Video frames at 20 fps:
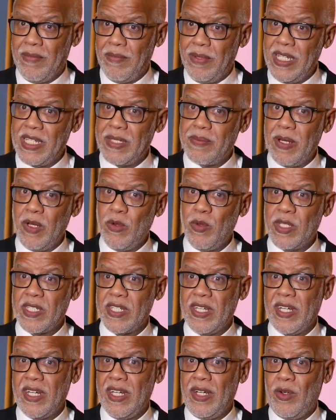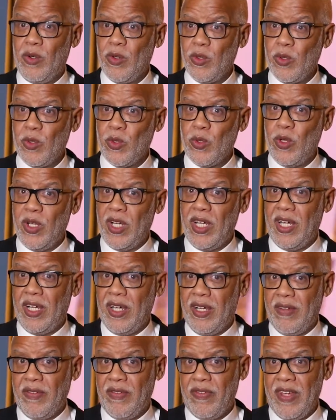بالنسبه للوزاره
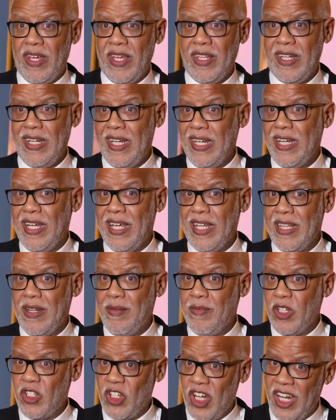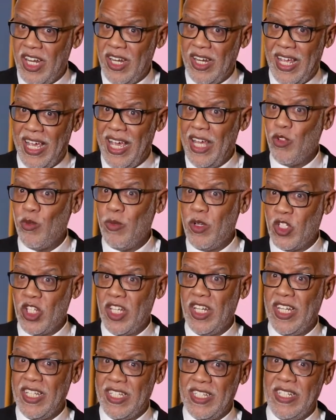حضورها في هذا لان هذا المجال احد
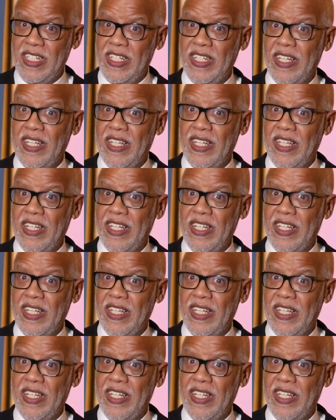مجالات